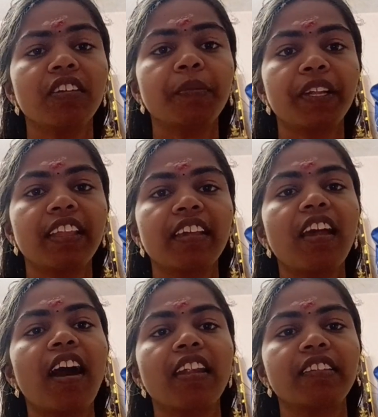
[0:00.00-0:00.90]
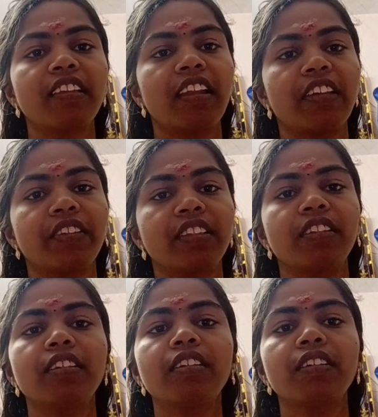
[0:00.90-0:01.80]
பார்த்திங்கன்னா அரசு இலை
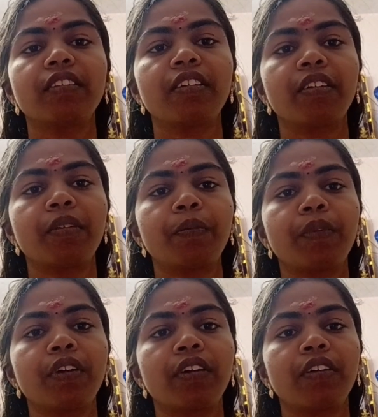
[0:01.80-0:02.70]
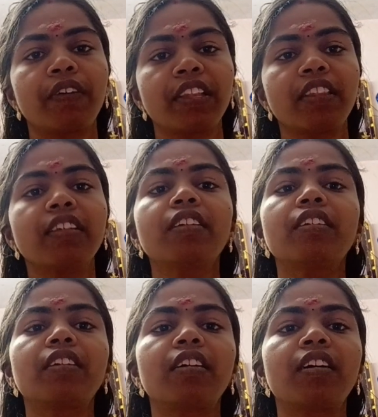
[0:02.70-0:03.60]
வந்து வைத்து
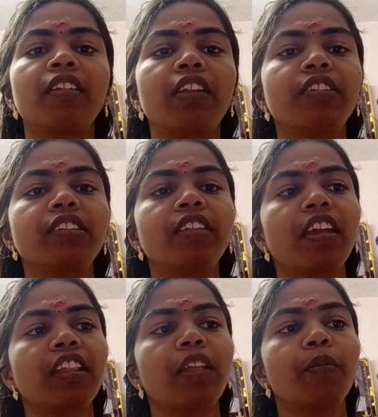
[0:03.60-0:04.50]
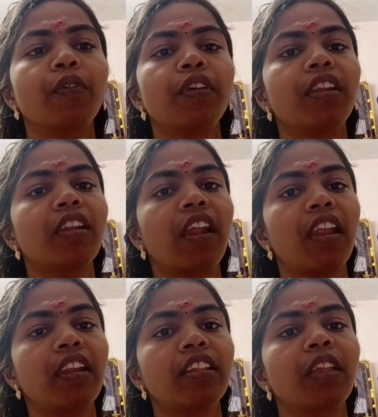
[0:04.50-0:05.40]
அதில் வந்து நெய் தீபம் இல்லைன்னா
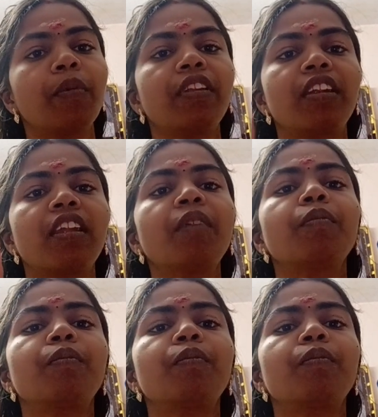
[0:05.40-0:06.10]
நல்லெண்ணெய் தீபம் இல்லைன்னா